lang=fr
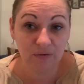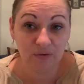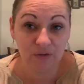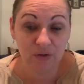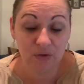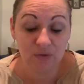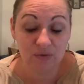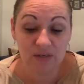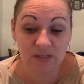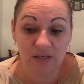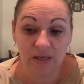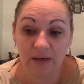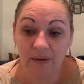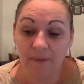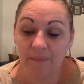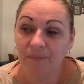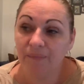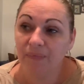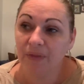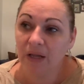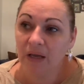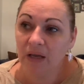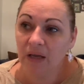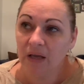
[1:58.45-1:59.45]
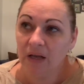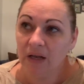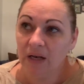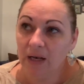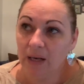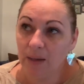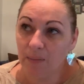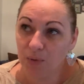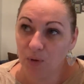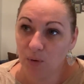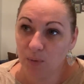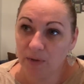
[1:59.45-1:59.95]
financières.
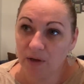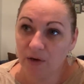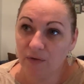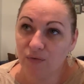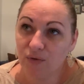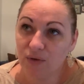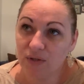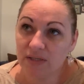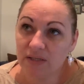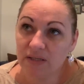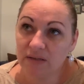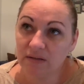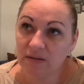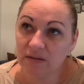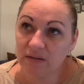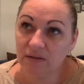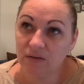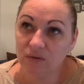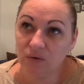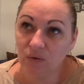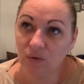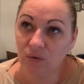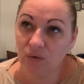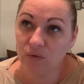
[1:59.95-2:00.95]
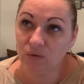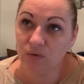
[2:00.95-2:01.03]
La première fois, c'était en